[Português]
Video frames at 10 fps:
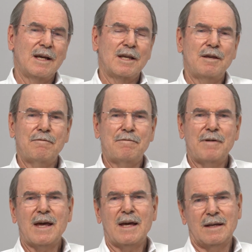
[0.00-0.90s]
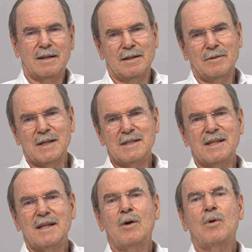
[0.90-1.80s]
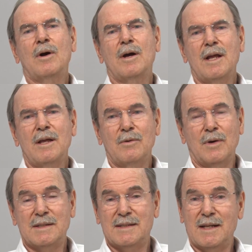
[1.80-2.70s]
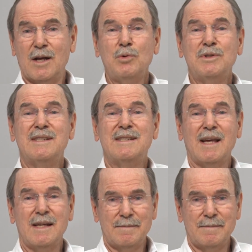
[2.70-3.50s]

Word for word: que fé não é dizer eu creio, é dizer eu sei.